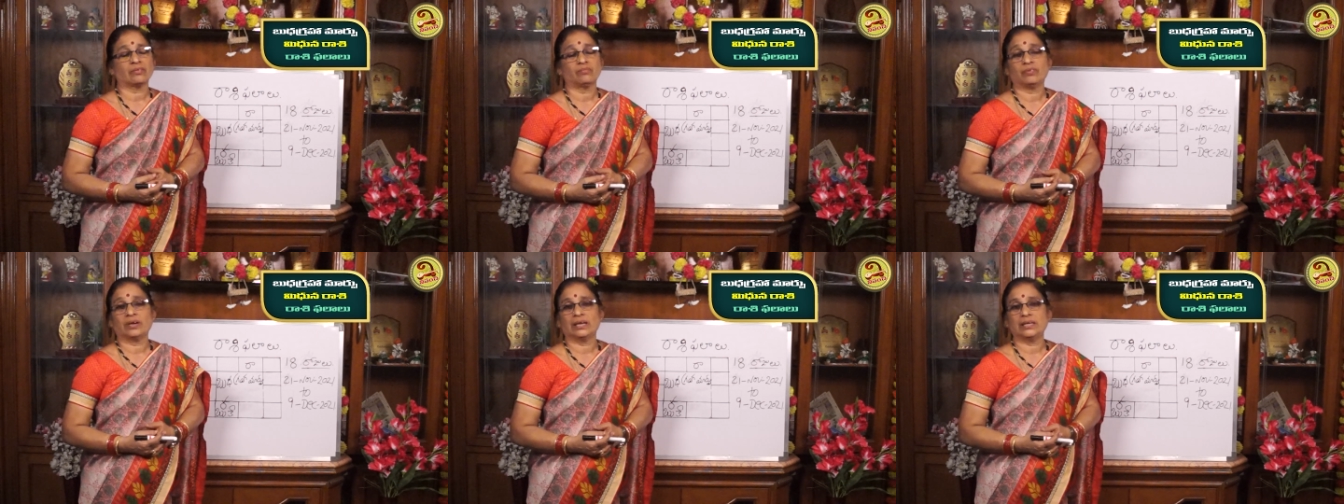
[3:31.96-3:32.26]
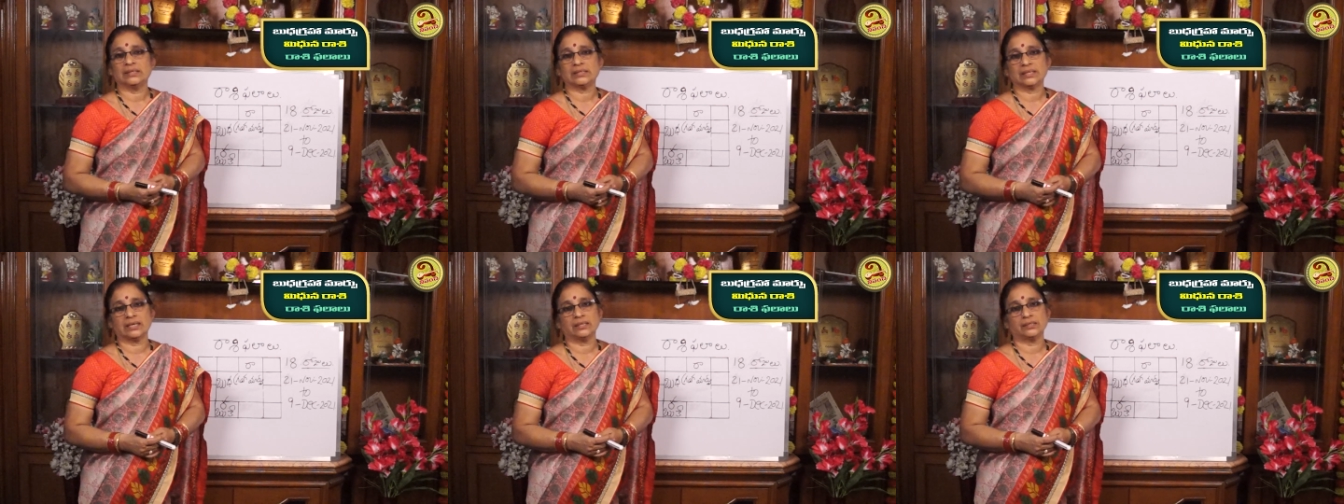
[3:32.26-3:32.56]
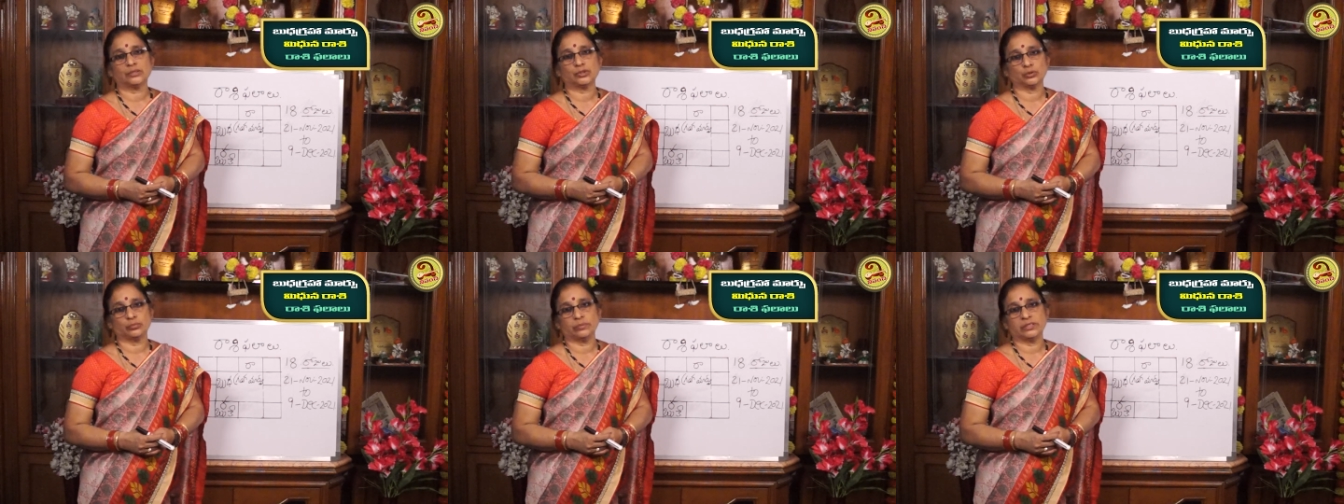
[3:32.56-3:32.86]

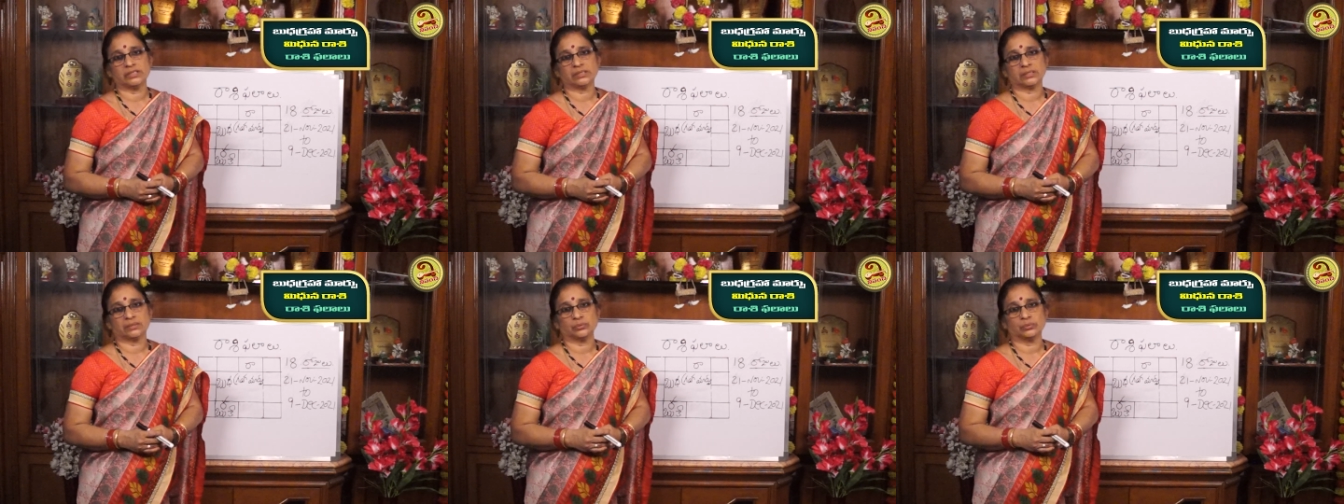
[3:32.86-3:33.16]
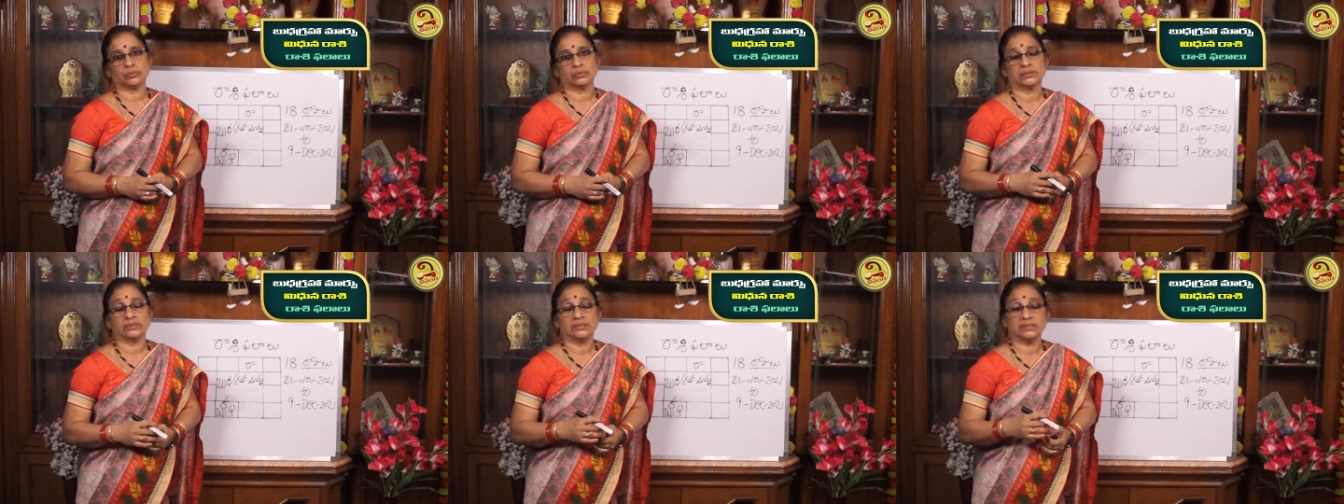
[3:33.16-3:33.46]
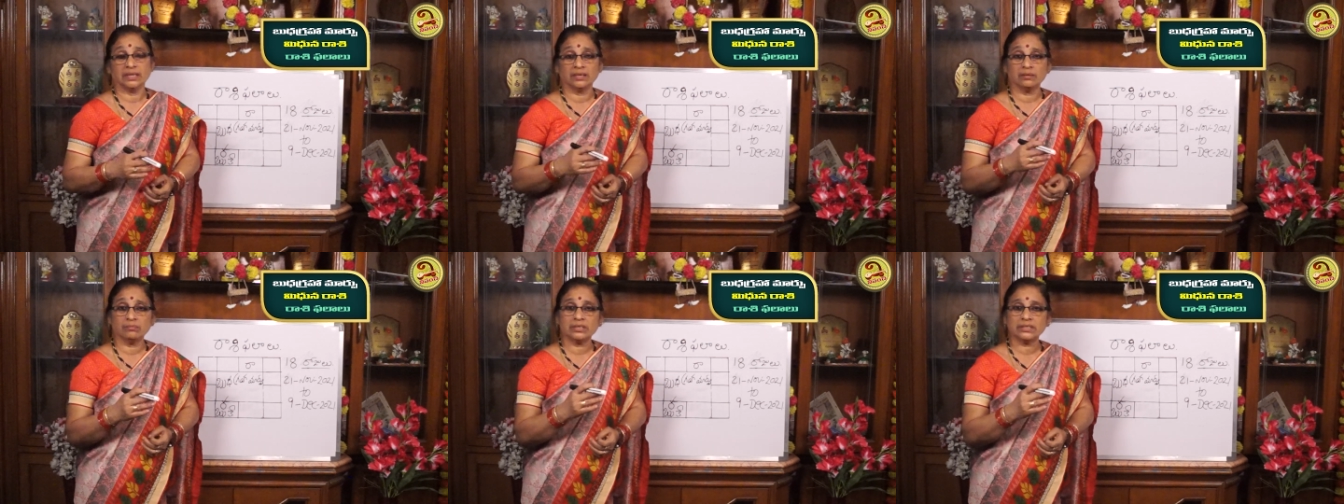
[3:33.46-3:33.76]
ఫలితాన్ని చూపించదు
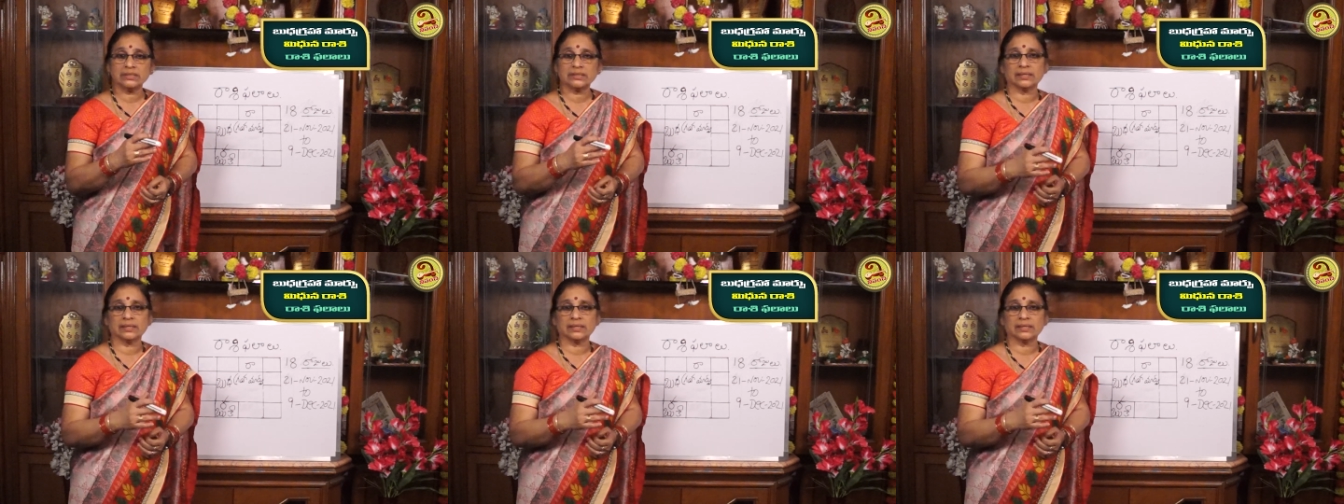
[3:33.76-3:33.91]
జన్మ